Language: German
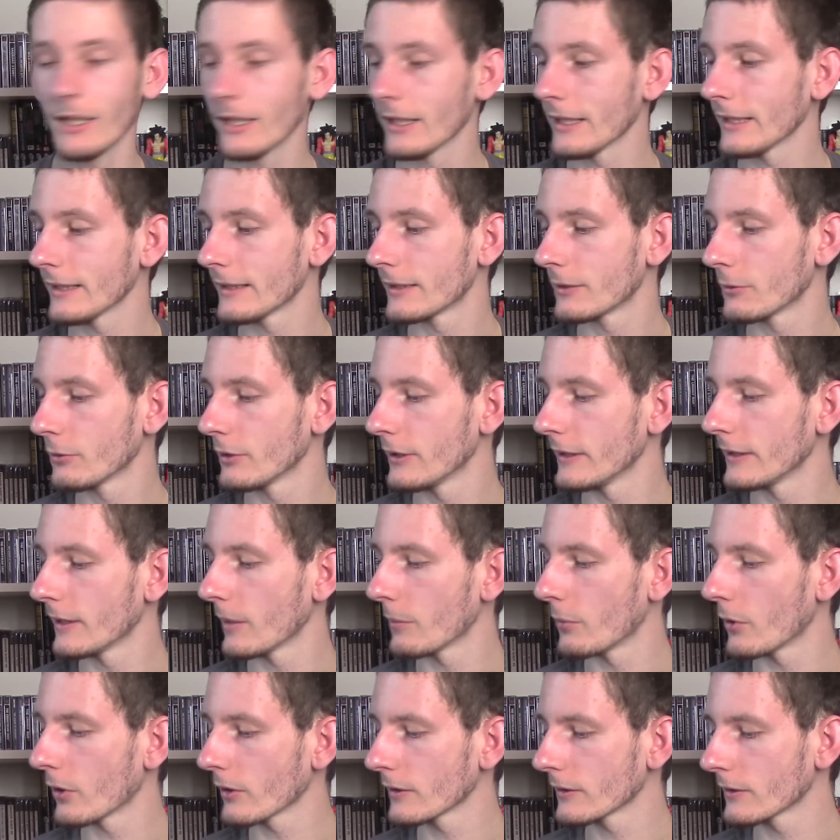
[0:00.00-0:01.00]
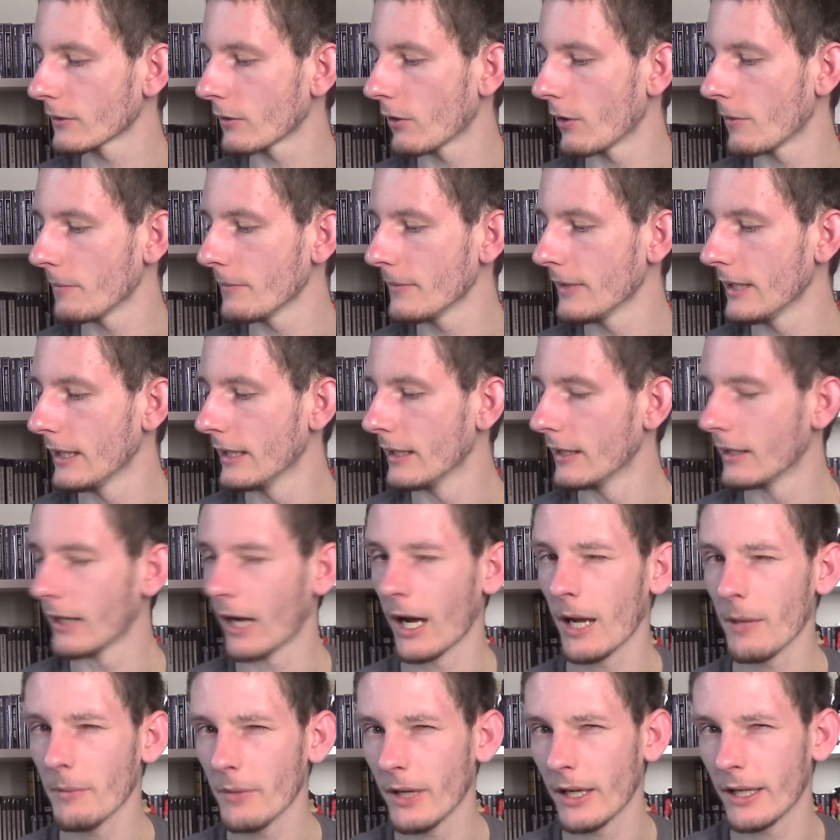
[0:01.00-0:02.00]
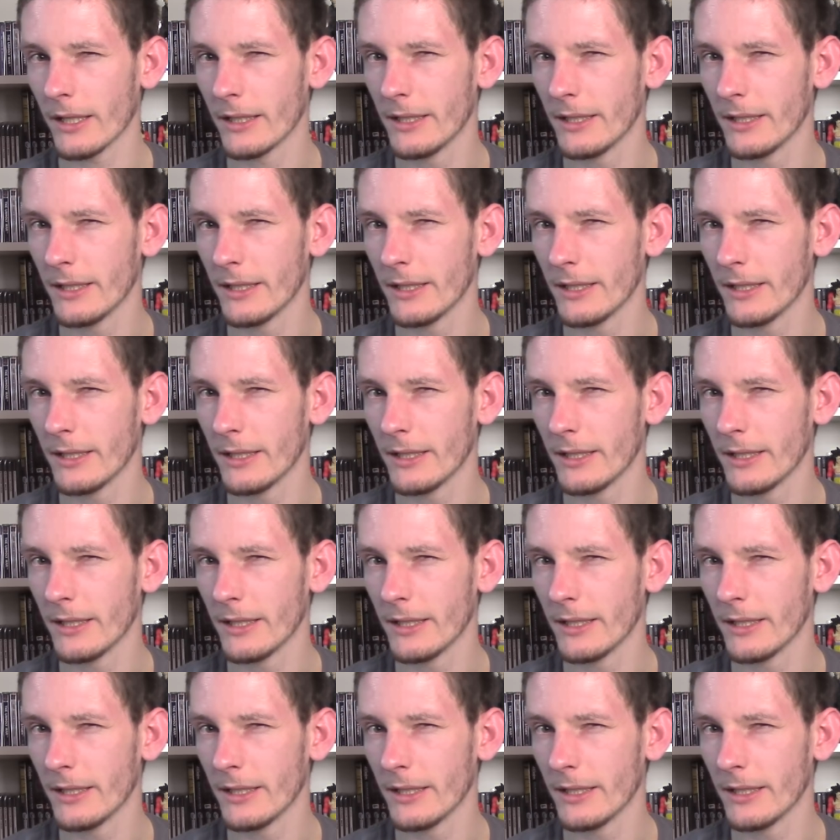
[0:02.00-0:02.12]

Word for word: allerdings zu dieser Box kommen, Einmal